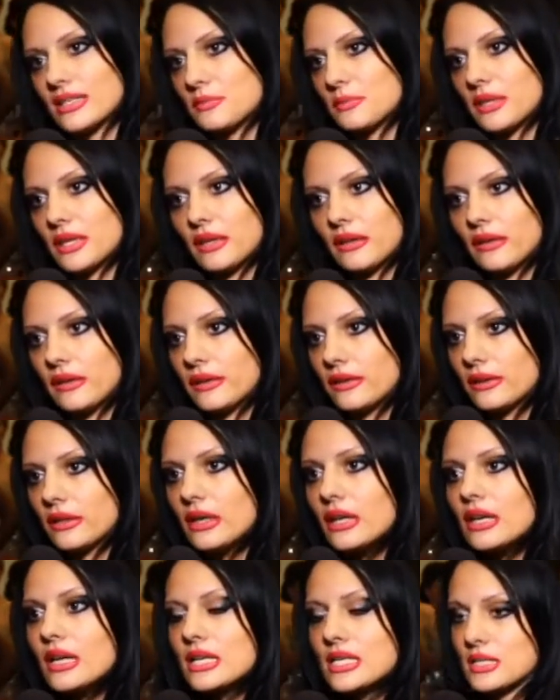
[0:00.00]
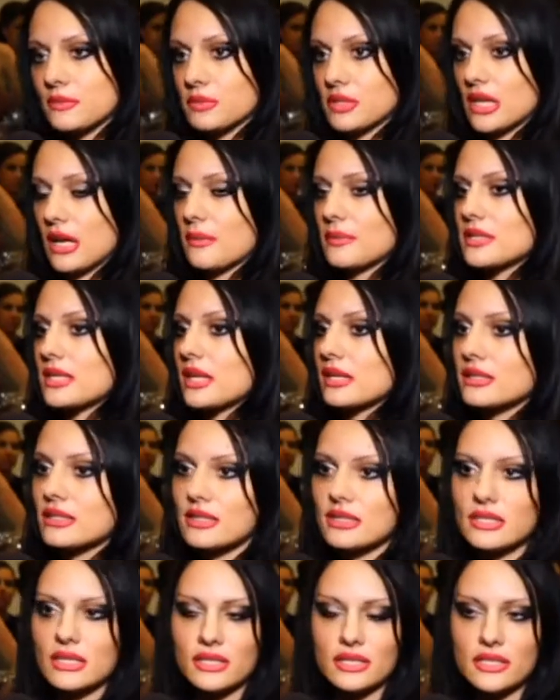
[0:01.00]
уметь ходить. Мои девушки с
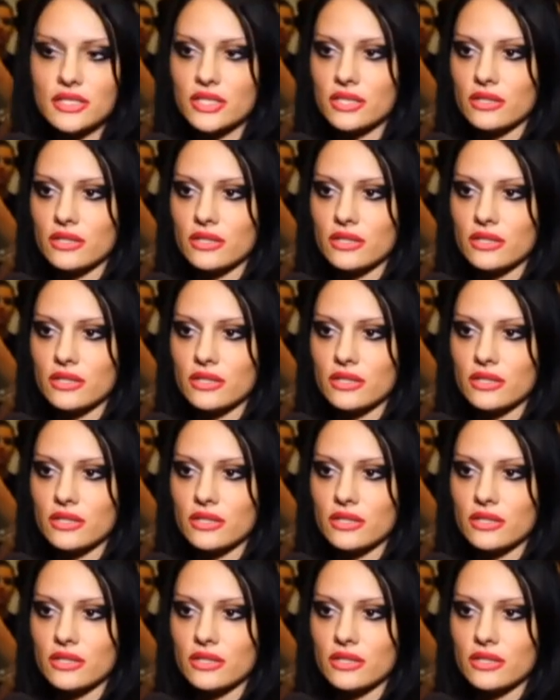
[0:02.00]
задачей